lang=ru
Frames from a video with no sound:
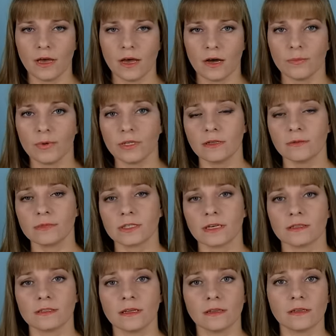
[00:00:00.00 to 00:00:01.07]
Об этом
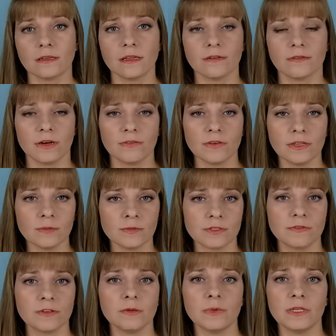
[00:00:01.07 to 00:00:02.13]
сказал глава
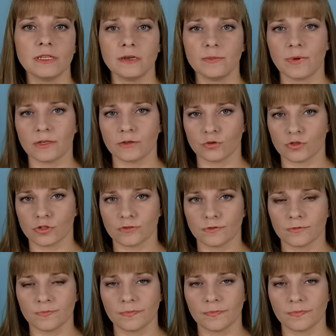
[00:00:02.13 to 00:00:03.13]
ведомства Дмитрий Патрушев.